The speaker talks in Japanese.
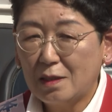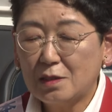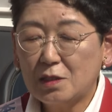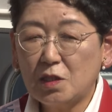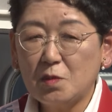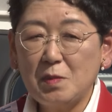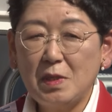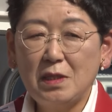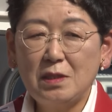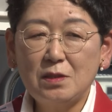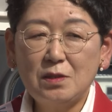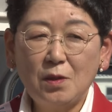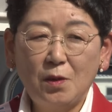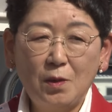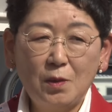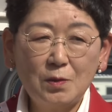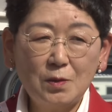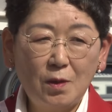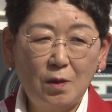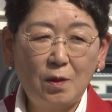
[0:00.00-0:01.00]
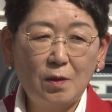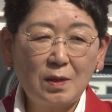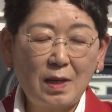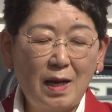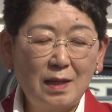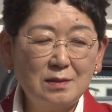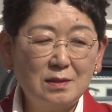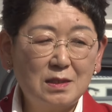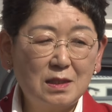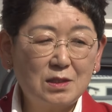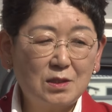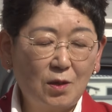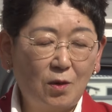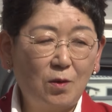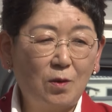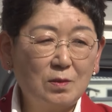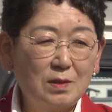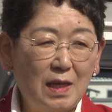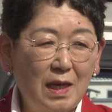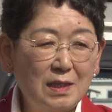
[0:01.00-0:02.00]
自民党の幹事
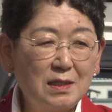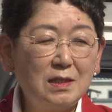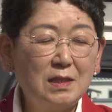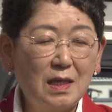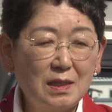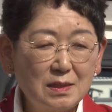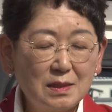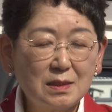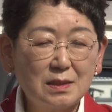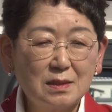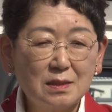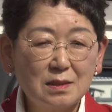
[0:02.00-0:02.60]
長代理です。